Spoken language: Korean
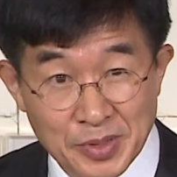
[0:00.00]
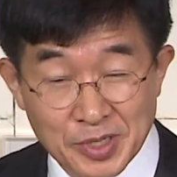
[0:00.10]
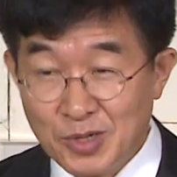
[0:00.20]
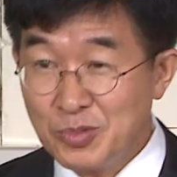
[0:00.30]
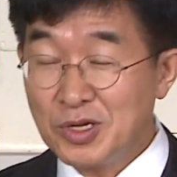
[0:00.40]

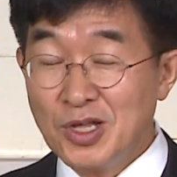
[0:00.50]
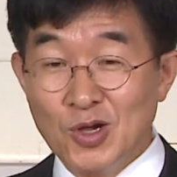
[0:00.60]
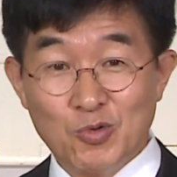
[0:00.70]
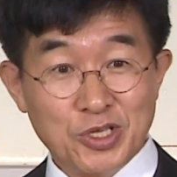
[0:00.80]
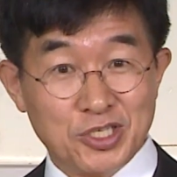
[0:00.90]
여러분들
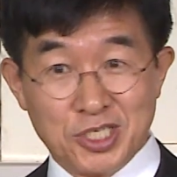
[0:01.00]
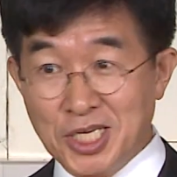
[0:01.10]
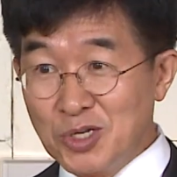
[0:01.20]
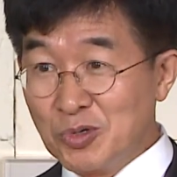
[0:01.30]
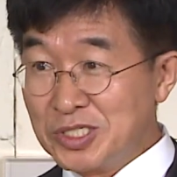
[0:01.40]
우리
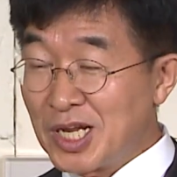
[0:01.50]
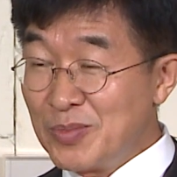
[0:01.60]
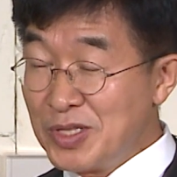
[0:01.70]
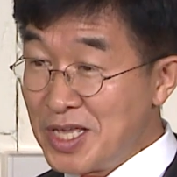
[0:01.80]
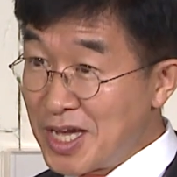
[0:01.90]
지혜로운
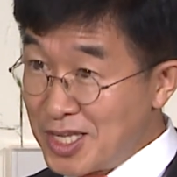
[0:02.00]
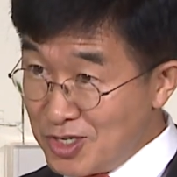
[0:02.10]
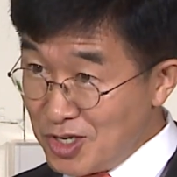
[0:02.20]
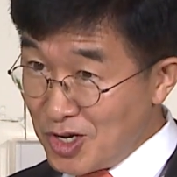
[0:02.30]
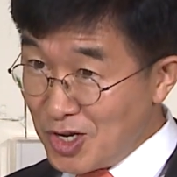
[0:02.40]
사람이
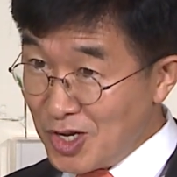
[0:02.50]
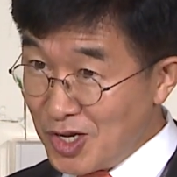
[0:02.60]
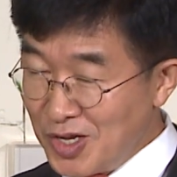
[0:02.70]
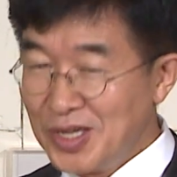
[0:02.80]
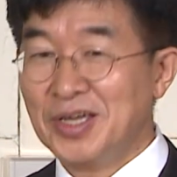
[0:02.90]
되야겠죠.
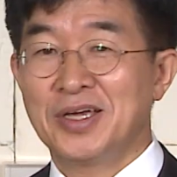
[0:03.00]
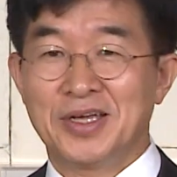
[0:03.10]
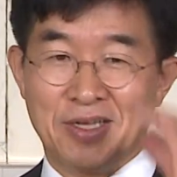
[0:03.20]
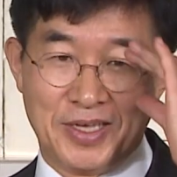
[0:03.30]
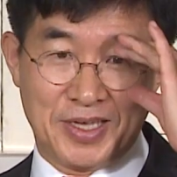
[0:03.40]

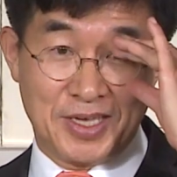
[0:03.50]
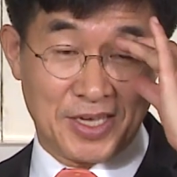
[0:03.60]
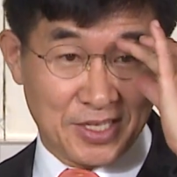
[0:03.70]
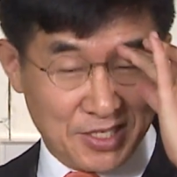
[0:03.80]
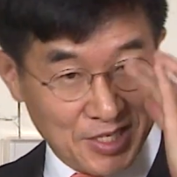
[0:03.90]
네, 예,
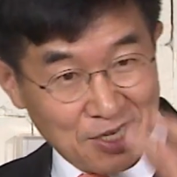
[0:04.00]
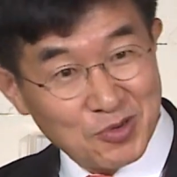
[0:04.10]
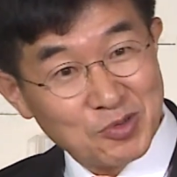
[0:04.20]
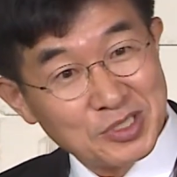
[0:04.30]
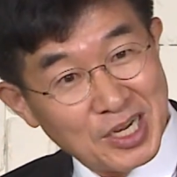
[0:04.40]
이게
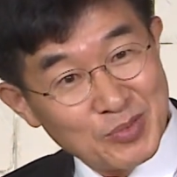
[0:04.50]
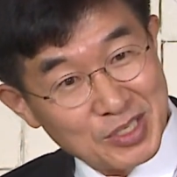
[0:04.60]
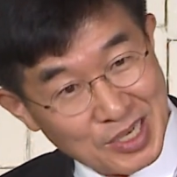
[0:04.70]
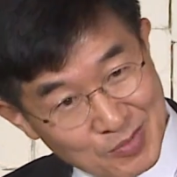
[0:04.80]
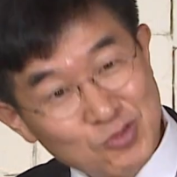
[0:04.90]
지혜로운 사람이
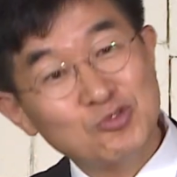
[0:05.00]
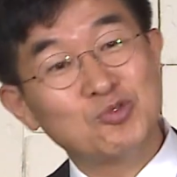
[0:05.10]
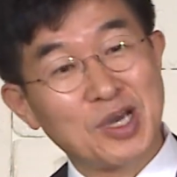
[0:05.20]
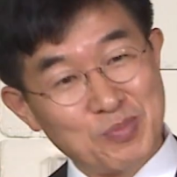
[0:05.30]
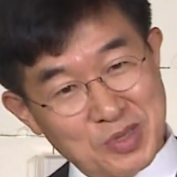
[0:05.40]
참
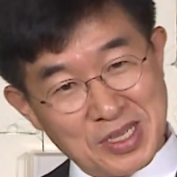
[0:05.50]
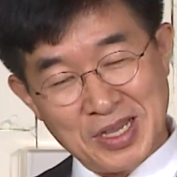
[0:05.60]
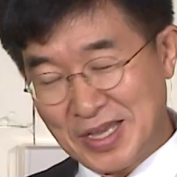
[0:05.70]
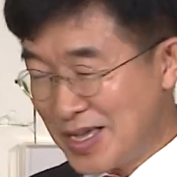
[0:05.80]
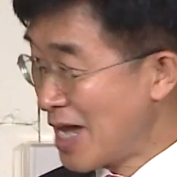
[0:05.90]
중요합니다.
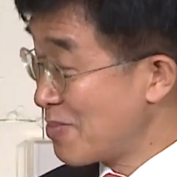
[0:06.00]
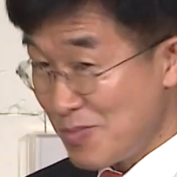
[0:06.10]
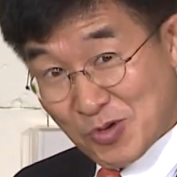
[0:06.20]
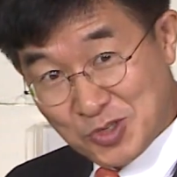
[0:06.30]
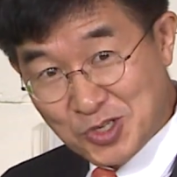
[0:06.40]
한번
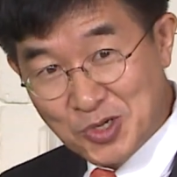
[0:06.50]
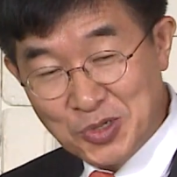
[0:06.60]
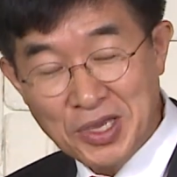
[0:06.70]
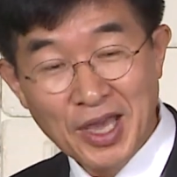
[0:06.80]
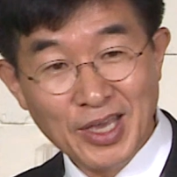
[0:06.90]
보시죠.
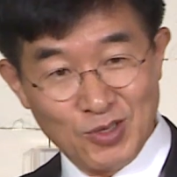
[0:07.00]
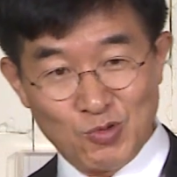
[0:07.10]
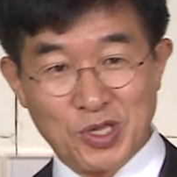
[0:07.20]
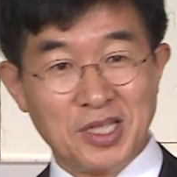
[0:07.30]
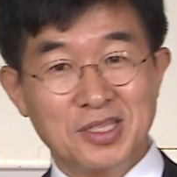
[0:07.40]

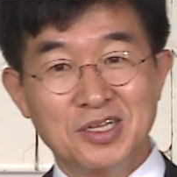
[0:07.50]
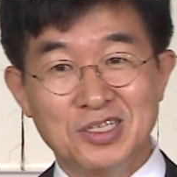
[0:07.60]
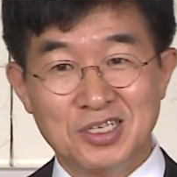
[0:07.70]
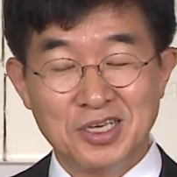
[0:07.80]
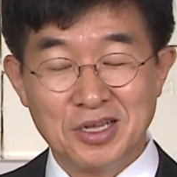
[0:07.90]
유대인들은
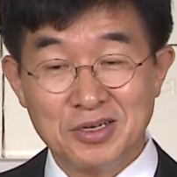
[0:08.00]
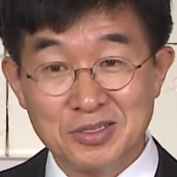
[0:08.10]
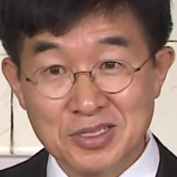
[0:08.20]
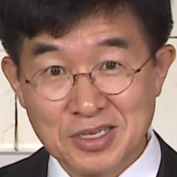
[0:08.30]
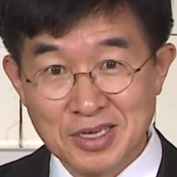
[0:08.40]
지혜를
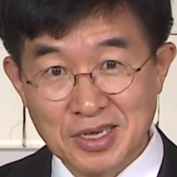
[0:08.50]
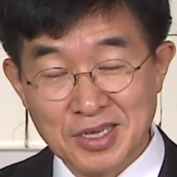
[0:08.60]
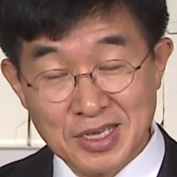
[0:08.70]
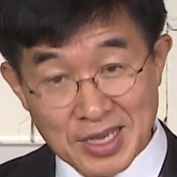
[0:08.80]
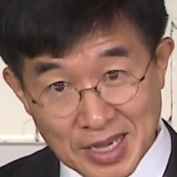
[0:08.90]
어떻게
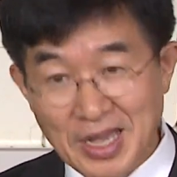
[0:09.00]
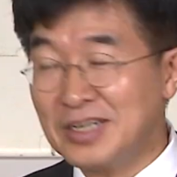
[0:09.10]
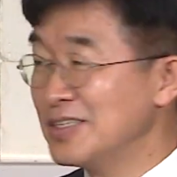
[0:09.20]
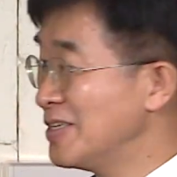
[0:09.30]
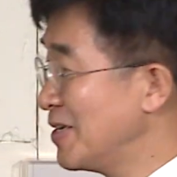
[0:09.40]

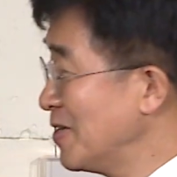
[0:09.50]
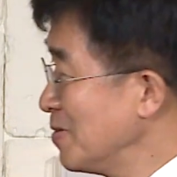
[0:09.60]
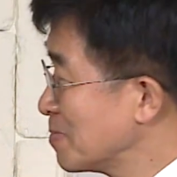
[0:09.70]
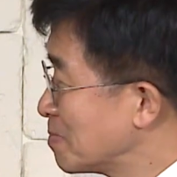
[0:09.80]
이야기하는지